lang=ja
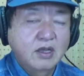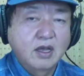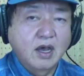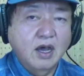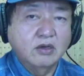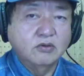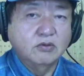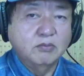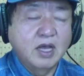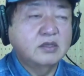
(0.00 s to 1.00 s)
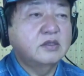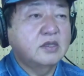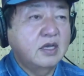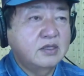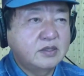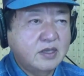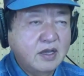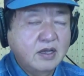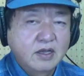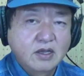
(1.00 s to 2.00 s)
あの、満載して、
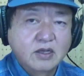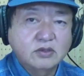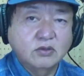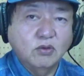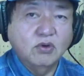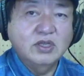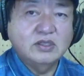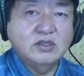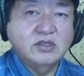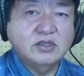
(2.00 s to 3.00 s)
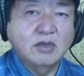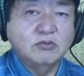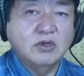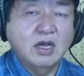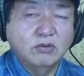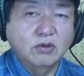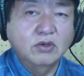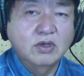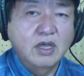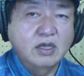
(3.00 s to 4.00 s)
その孤立した村の
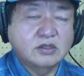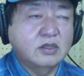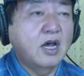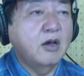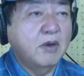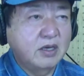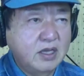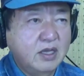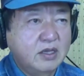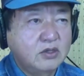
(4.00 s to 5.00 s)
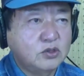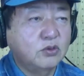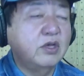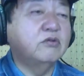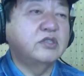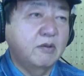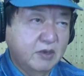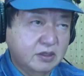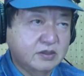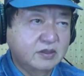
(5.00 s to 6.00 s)
砂浜に上陸して
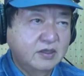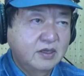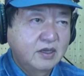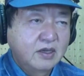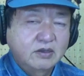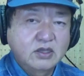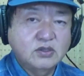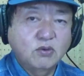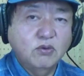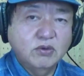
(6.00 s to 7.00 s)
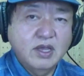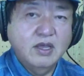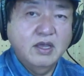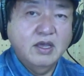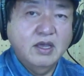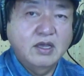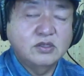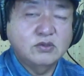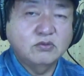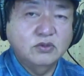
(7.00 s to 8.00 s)
ます。で、そこで、えー、
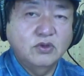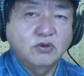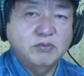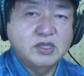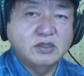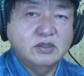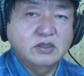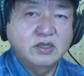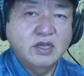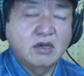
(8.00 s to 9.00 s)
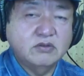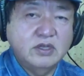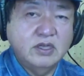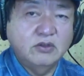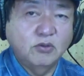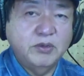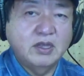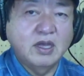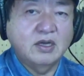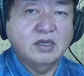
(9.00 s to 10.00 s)
食料、水、医薬品のみ
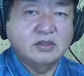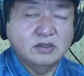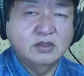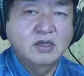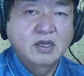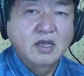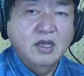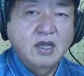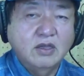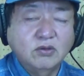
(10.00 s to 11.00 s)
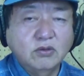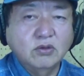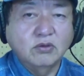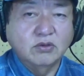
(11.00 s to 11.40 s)
ならず、え道路を